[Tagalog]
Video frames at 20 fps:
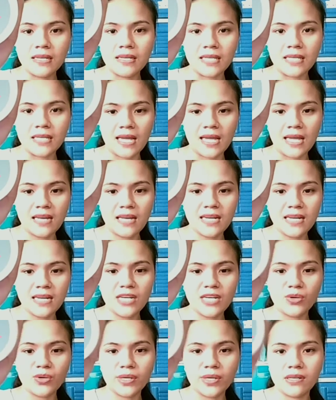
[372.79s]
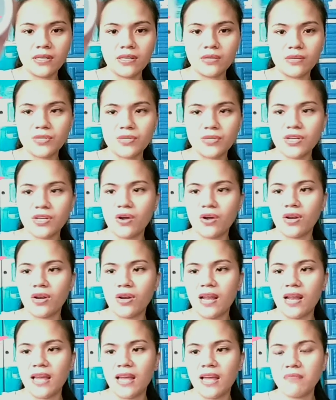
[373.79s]
Yan. In-order ko siya
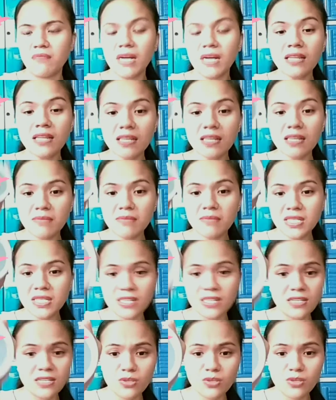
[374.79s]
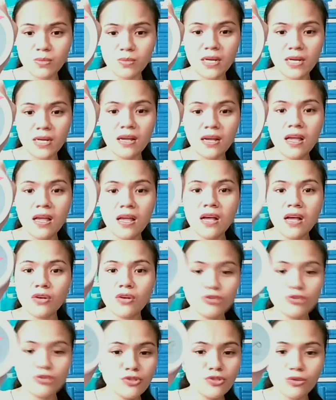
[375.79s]
online. Maganda naman siya. Sobrang
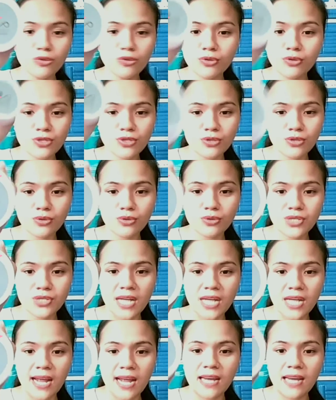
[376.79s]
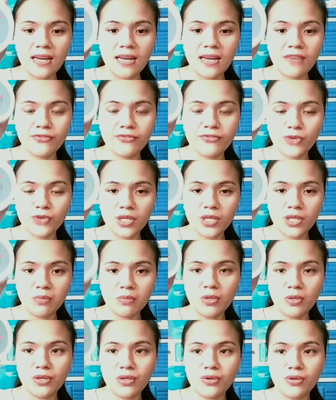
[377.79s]
gustong-gusto ko siya and
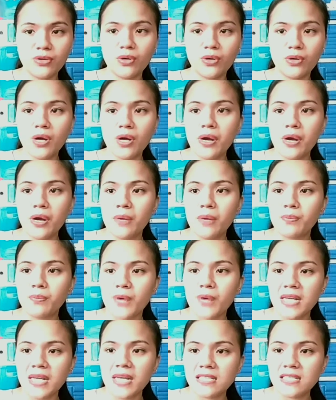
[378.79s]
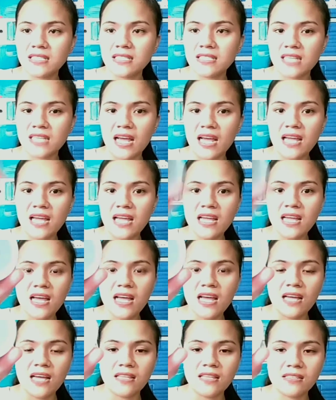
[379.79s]
affordable yung price niya.
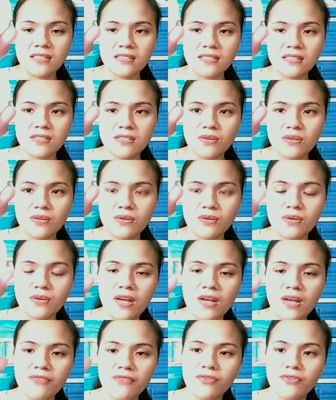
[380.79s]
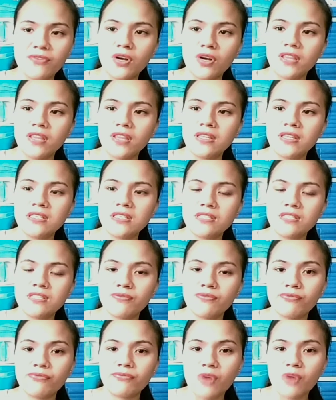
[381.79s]
So, I've got this
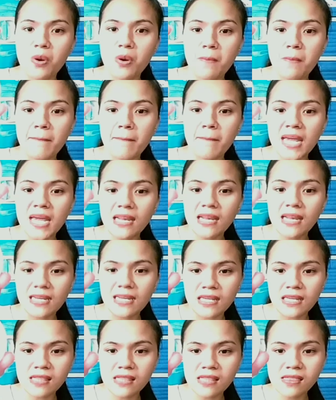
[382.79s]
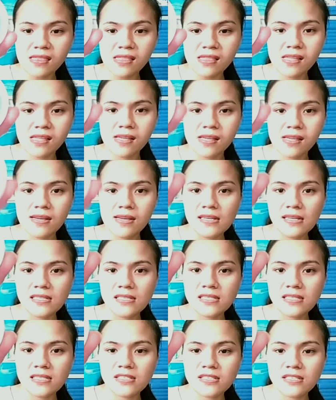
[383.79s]
from Mylene.
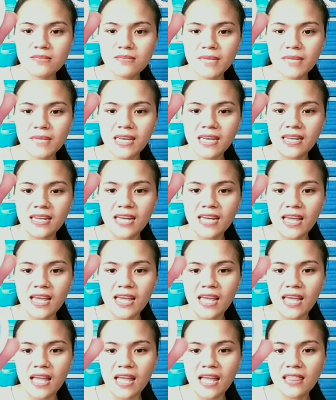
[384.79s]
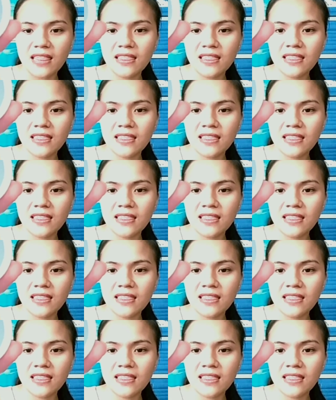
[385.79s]
Sister Mylene. Ayan.